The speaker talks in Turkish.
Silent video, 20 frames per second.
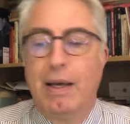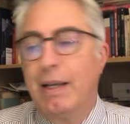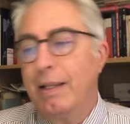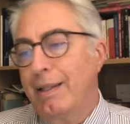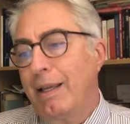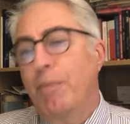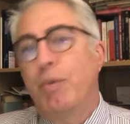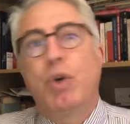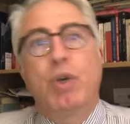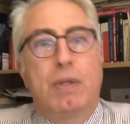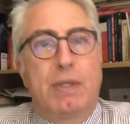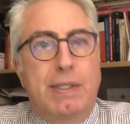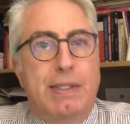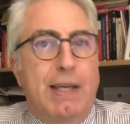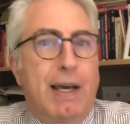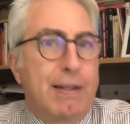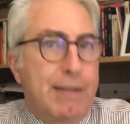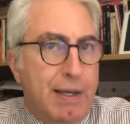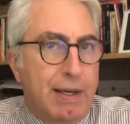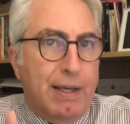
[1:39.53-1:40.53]
Tabi
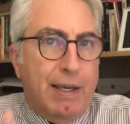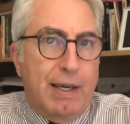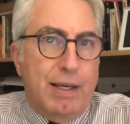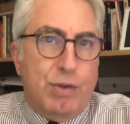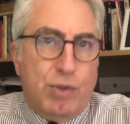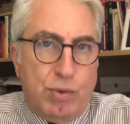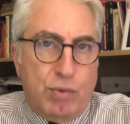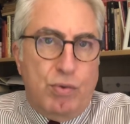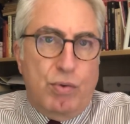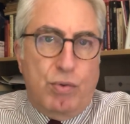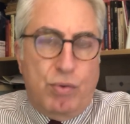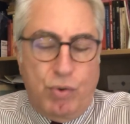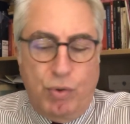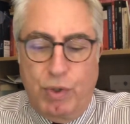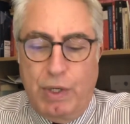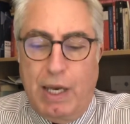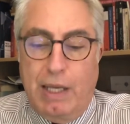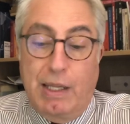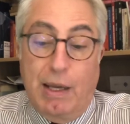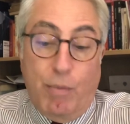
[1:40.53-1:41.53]
SDG,
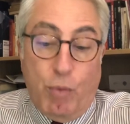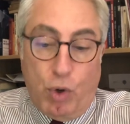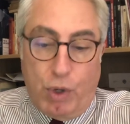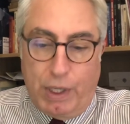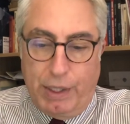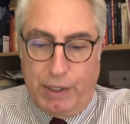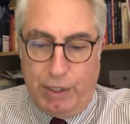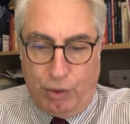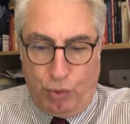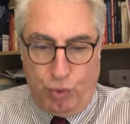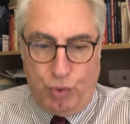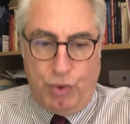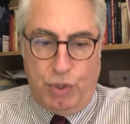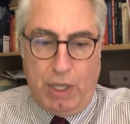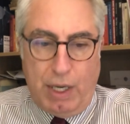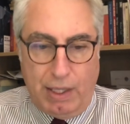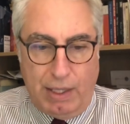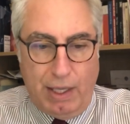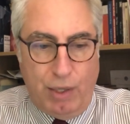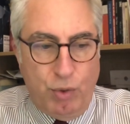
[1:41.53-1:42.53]
Suriye Demokratik
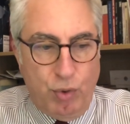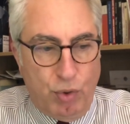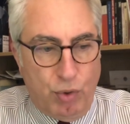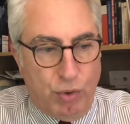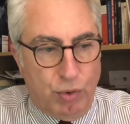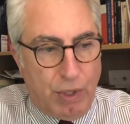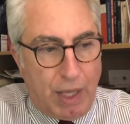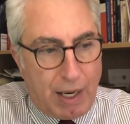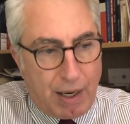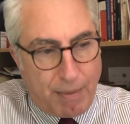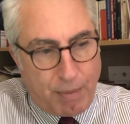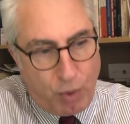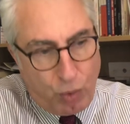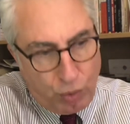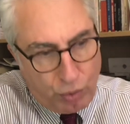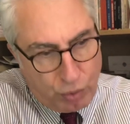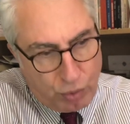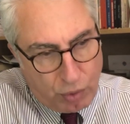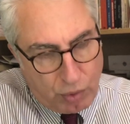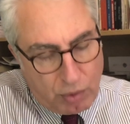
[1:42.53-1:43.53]
Güçleri deniyor onlar ama
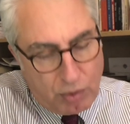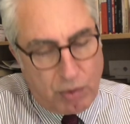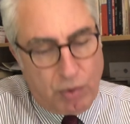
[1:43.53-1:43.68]
onun